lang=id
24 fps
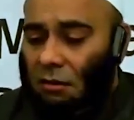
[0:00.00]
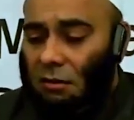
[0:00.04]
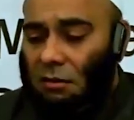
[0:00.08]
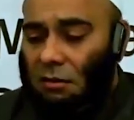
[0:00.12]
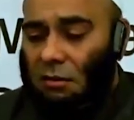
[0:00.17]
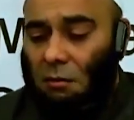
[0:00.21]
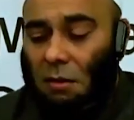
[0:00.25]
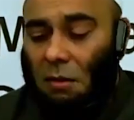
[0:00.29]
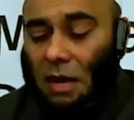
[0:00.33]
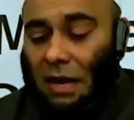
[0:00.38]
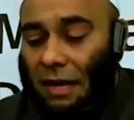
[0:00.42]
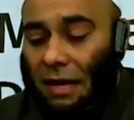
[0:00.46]

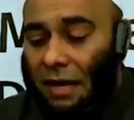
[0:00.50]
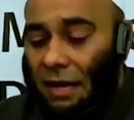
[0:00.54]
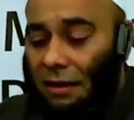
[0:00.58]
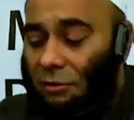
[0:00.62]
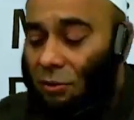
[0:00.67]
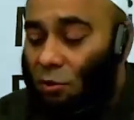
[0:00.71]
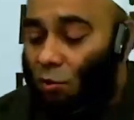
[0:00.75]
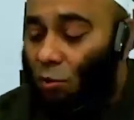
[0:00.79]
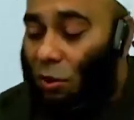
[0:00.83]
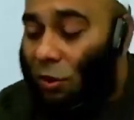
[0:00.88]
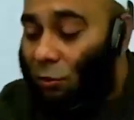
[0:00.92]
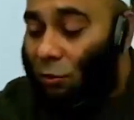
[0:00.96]
semakin
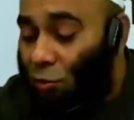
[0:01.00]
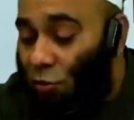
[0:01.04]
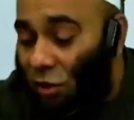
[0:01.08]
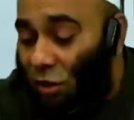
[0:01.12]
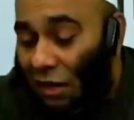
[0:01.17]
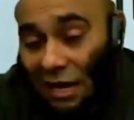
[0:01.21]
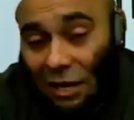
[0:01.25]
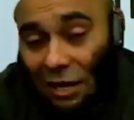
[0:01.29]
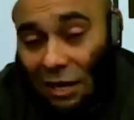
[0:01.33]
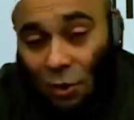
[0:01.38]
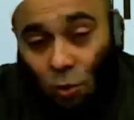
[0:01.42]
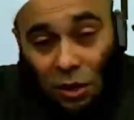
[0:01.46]
sesuatu
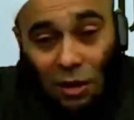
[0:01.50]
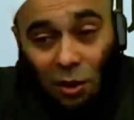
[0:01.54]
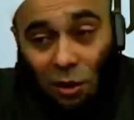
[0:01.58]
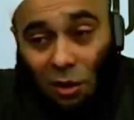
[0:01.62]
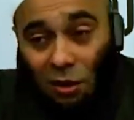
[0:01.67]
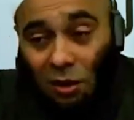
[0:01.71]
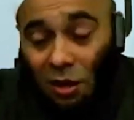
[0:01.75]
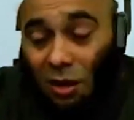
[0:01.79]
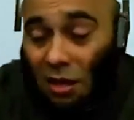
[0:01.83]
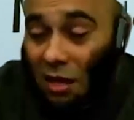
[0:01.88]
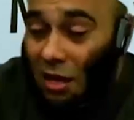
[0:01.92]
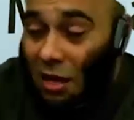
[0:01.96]
dilindungi
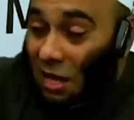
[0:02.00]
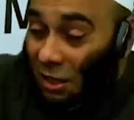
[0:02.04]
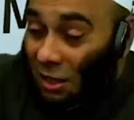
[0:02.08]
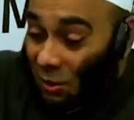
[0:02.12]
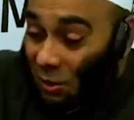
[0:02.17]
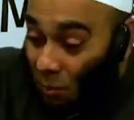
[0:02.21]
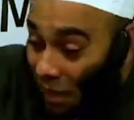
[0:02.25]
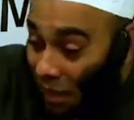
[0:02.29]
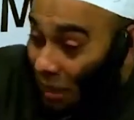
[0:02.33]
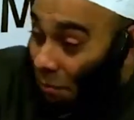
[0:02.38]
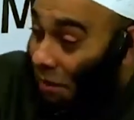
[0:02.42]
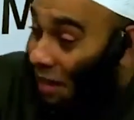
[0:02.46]
Allah,
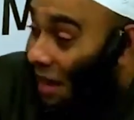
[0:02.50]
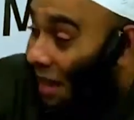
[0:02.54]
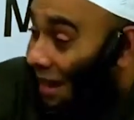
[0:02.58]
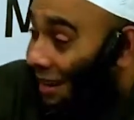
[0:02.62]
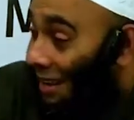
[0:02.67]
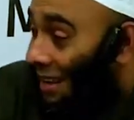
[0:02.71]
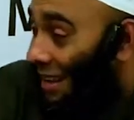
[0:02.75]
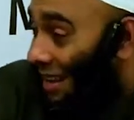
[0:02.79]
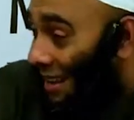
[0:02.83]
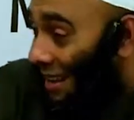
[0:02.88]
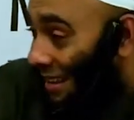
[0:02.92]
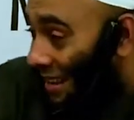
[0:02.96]
semakin
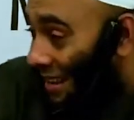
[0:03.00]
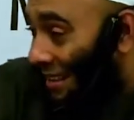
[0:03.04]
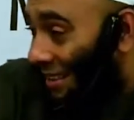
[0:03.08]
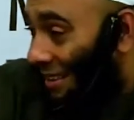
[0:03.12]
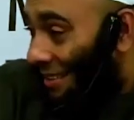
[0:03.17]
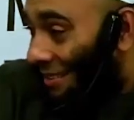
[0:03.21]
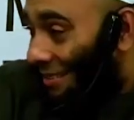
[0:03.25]
berharga dia.